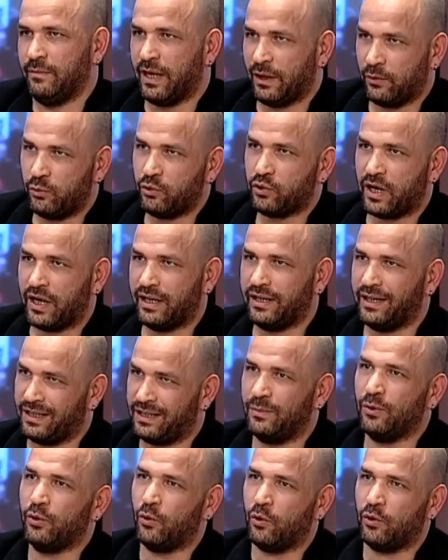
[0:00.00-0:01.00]
Yani 3 ayrı
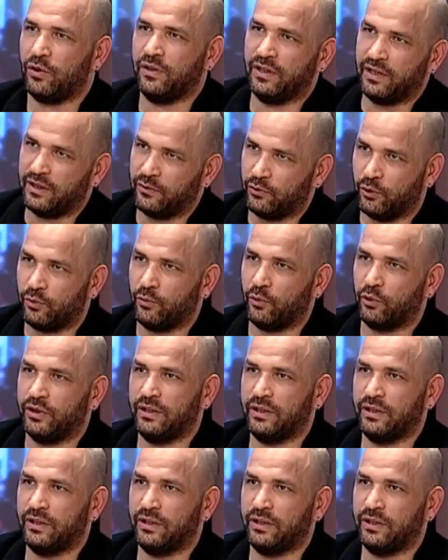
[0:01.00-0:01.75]
ekibi koordine ediyorum onların